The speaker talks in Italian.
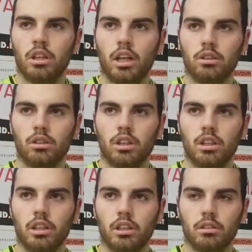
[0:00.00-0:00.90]
hanno
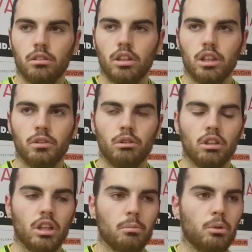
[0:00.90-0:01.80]
delle, delle
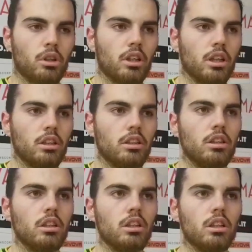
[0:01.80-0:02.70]
individualità importanti
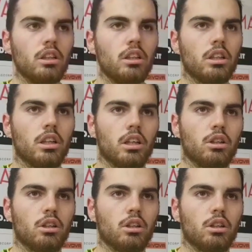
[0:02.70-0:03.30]
e